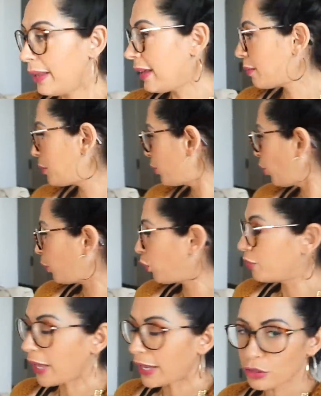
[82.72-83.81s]
Hier habe ich mir noch
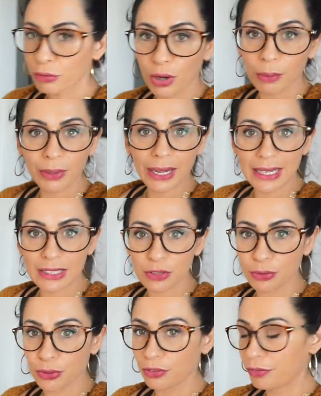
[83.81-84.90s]
Proviant vorbereitet
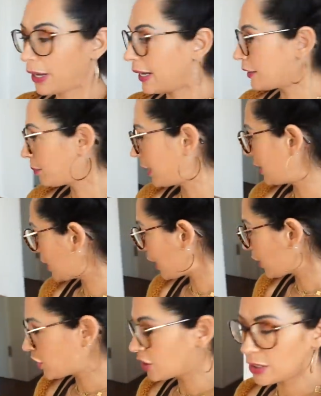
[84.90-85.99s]
für die Fahrt, meine
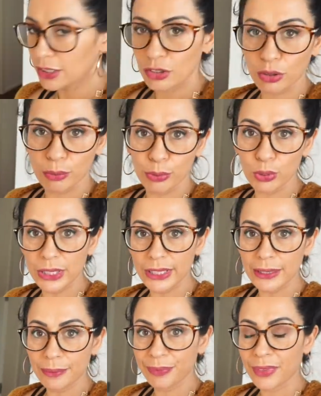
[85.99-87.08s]
Tasche, hier noch ein
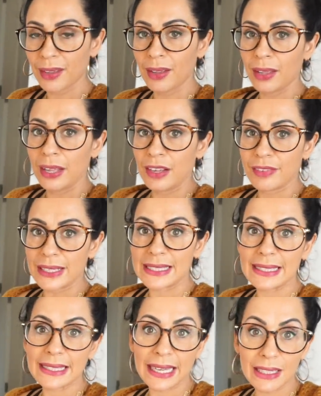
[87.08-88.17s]
Pulli, falls
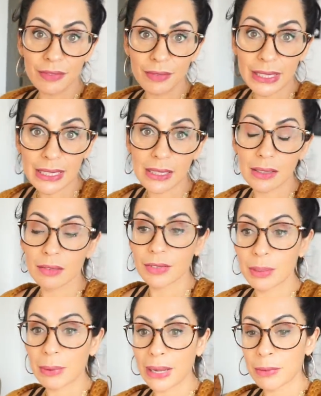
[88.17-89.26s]
es kalt wird.
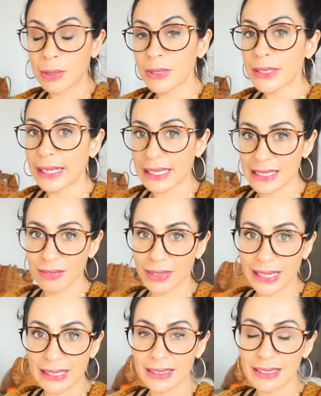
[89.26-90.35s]
Wir bleiben nämlich eine ganze
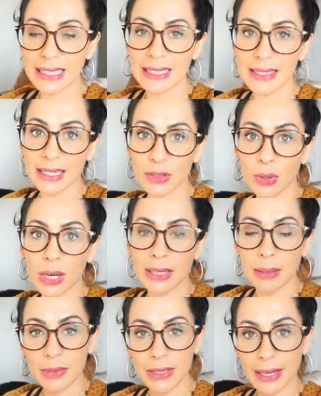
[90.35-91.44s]
Weile. Der Alessandro
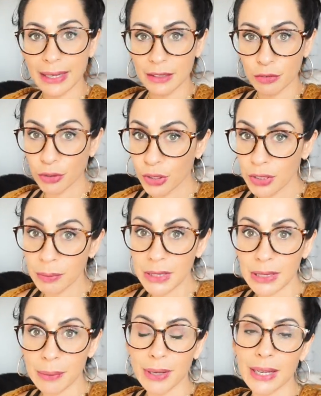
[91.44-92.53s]
hat nämlich einen Freund
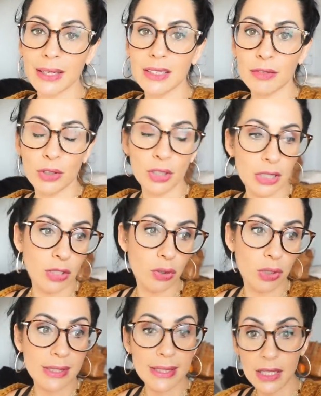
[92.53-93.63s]
mit dabei, die wollen dann
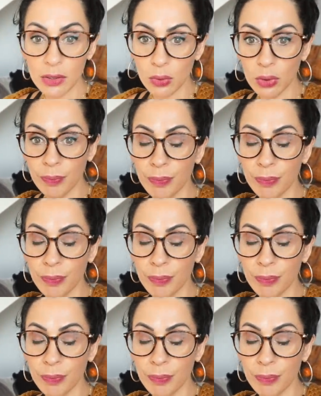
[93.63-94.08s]
noch ins Kino.